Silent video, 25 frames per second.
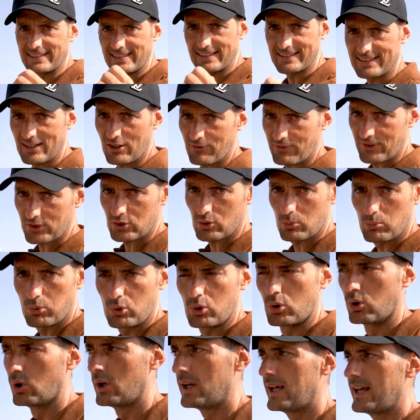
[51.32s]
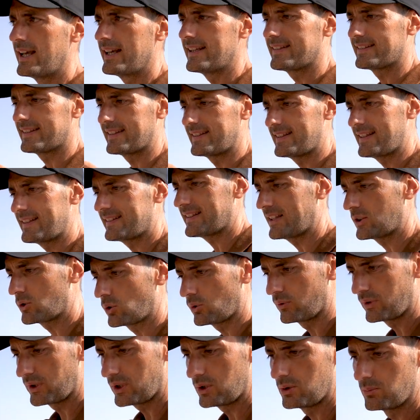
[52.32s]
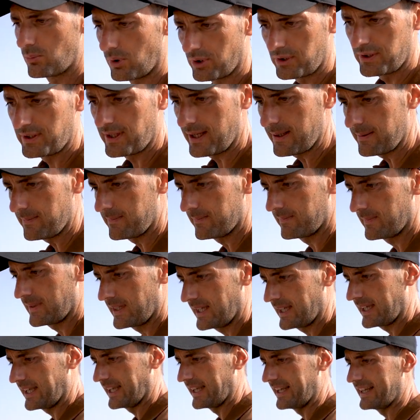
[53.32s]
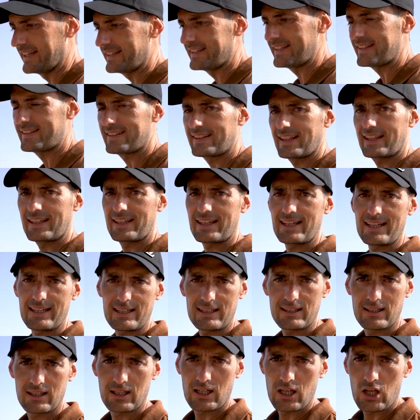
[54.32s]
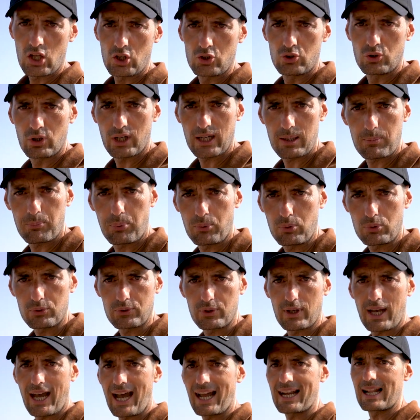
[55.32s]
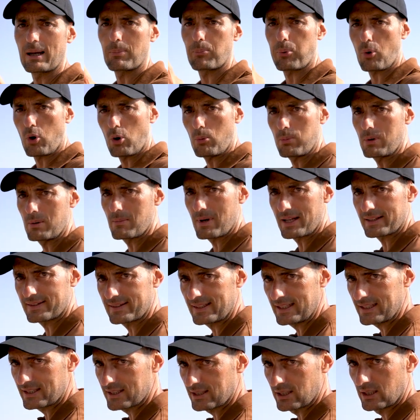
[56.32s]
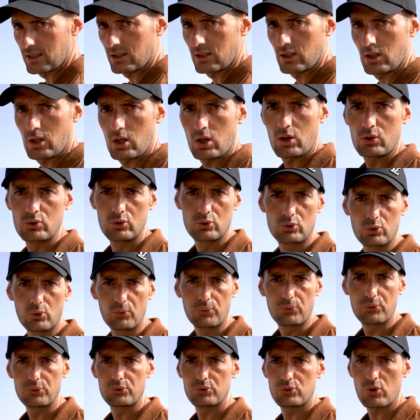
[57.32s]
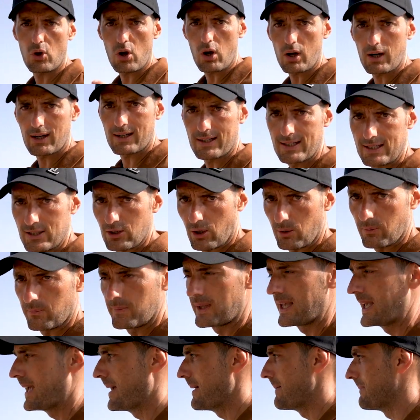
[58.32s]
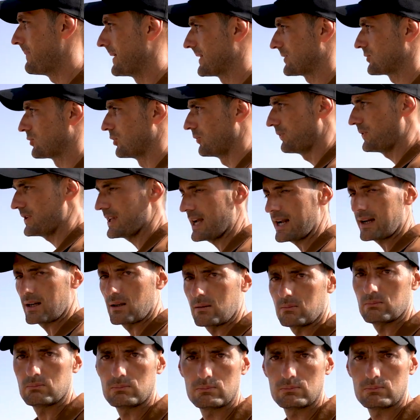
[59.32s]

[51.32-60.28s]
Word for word: Et c'est ça en fait ton boulot. C'est d'essayer de trouver une bonne idée et d'essayer de répondre à la problématique de ton futur client. Parce qu'au final,